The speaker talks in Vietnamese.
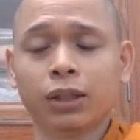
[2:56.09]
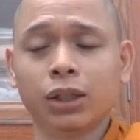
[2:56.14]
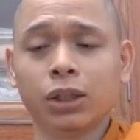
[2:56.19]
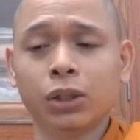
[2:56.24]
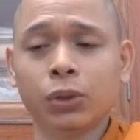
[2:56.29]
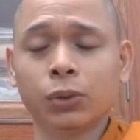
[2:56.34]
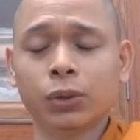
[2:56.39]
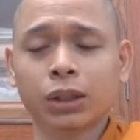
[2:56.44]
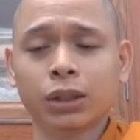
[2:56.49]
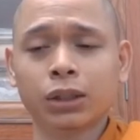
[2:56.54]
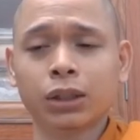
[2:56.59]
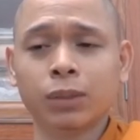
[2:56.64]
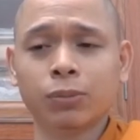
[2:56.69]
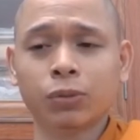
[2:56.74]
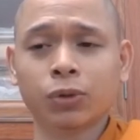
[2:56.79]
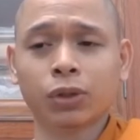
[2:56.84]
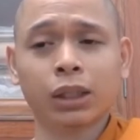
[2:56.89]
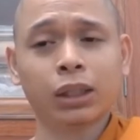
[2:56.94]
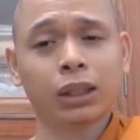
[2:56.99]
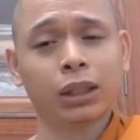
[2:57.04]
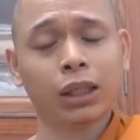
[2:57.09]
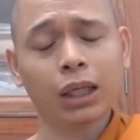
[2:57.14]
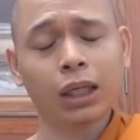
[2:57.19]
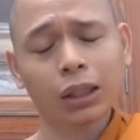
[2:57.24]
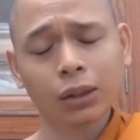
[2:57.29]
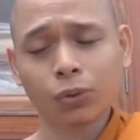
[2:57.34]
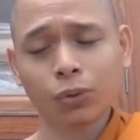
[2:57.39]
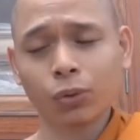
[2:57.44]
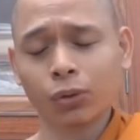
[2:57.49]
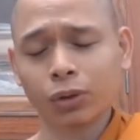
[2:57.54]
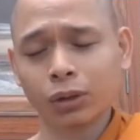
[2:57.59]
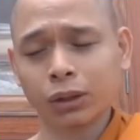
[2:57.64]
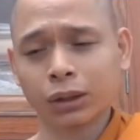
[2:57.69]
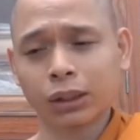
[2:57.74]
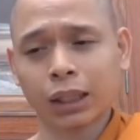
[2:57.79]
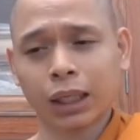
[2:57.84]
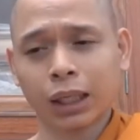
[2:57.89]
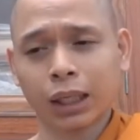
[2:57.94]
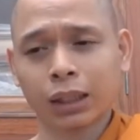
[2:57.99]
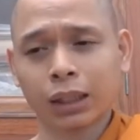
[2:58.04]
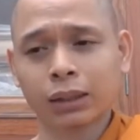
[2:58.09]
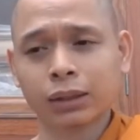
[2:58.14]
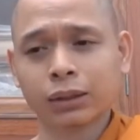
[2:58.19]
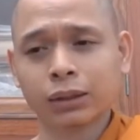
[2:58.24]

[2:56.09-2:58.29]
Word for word: chịu trách nhiệm cho cái chết của người ta